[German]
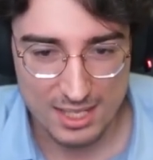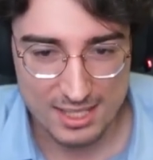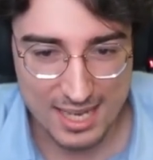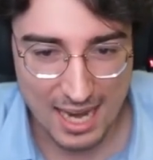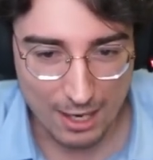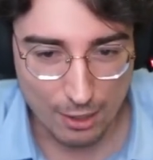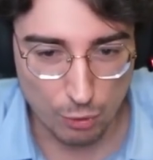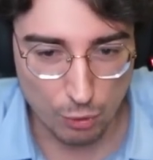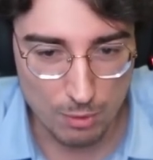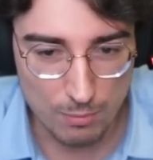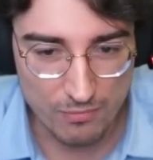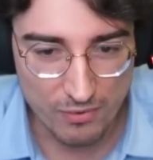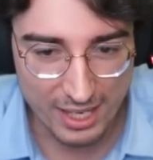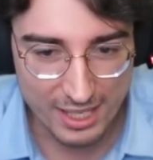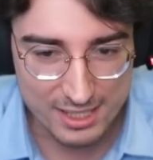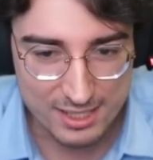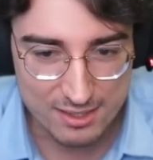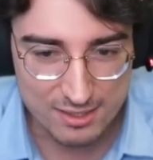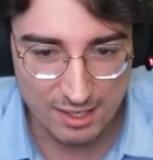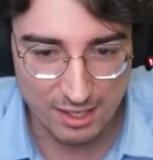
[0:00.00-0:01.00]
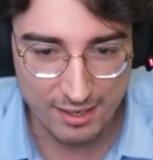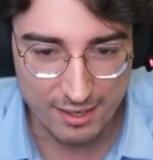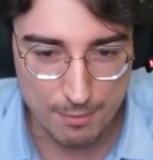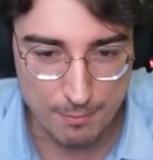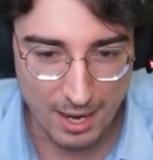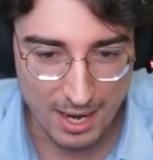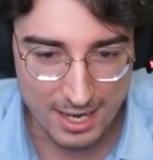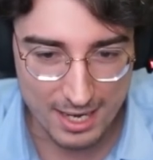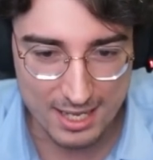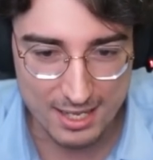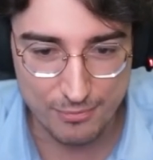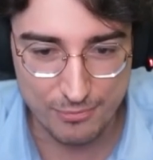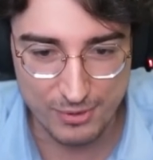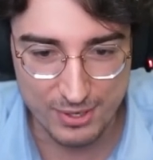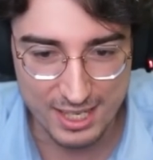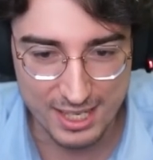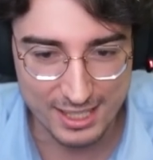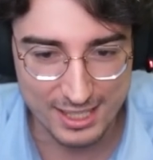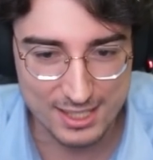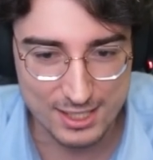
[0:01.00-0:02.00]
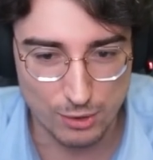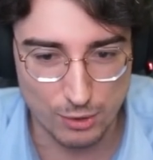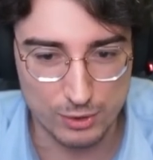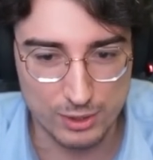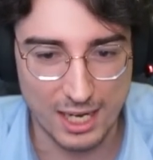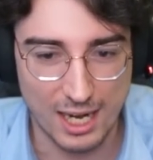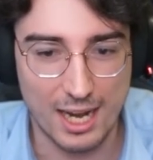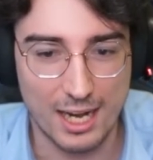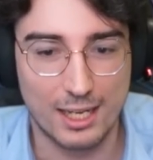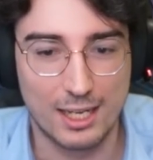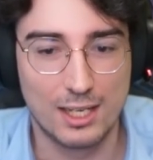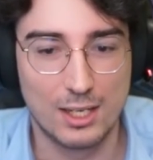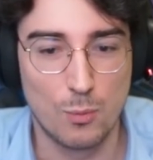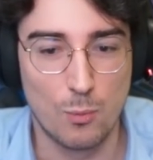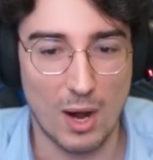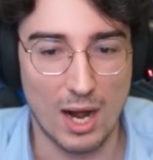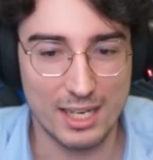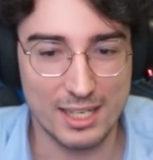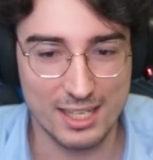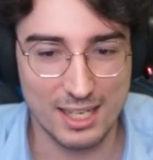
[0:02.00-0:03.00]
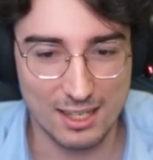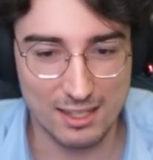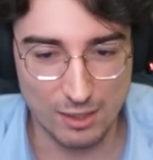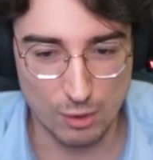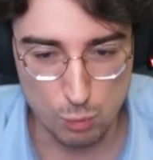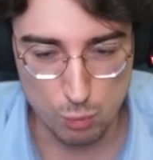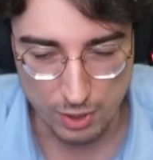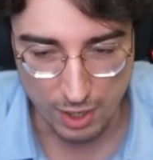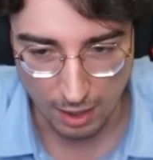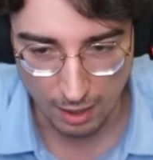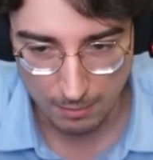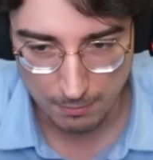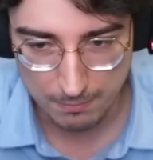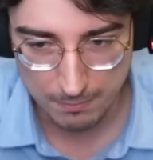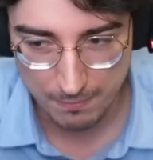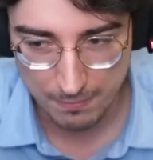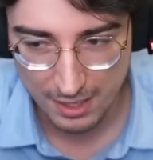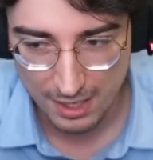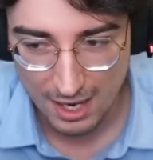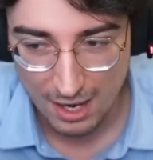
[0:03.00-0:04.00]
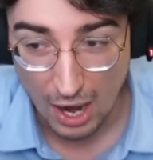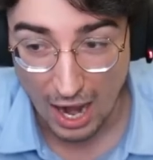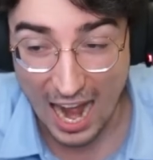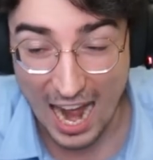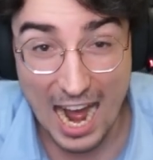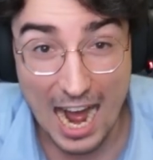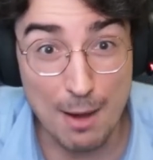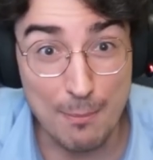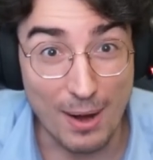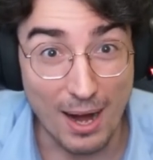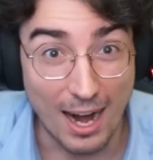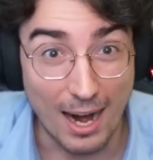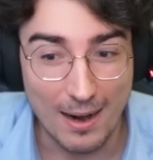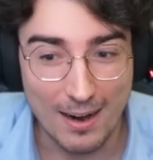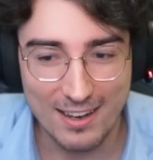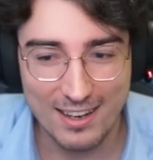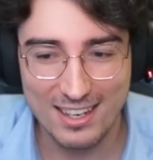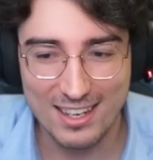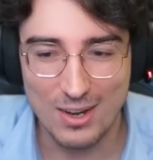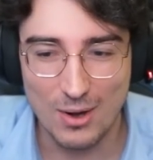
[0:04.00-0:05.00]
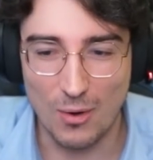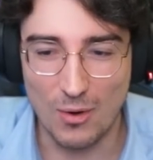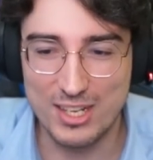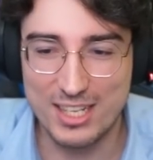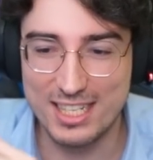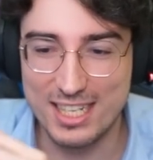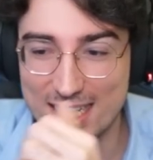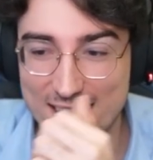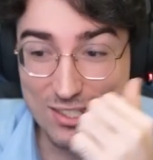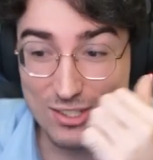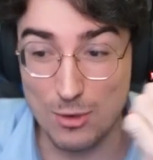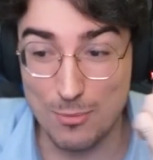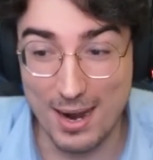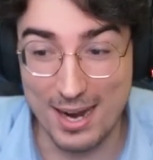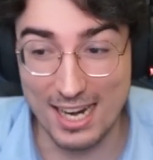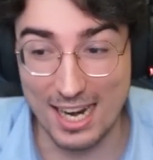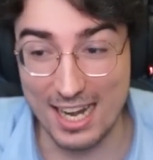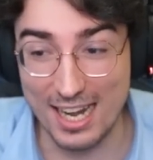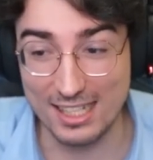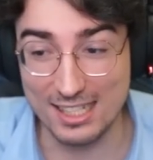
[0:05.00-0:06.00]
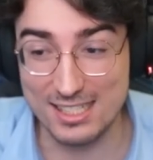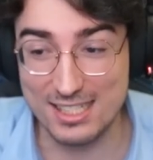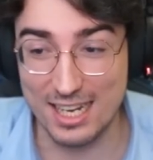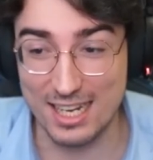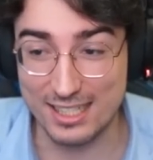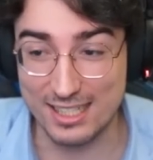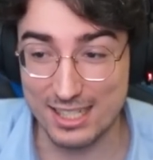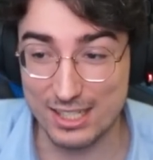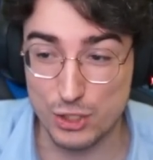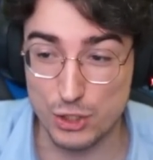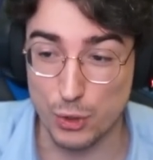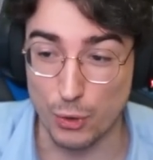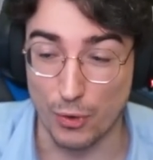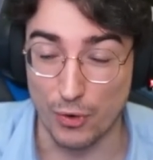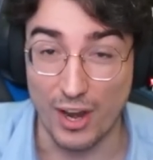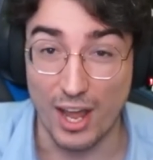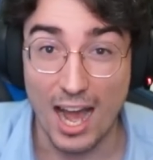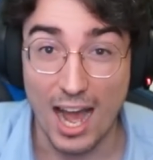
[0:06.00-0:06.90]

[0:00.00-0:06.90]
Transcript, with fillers: Sakulum, Vexi, Zindermann, Phoenix und äh, Guardia de Luna. Aber, und hier zu meiner Linken seht ihr es schon,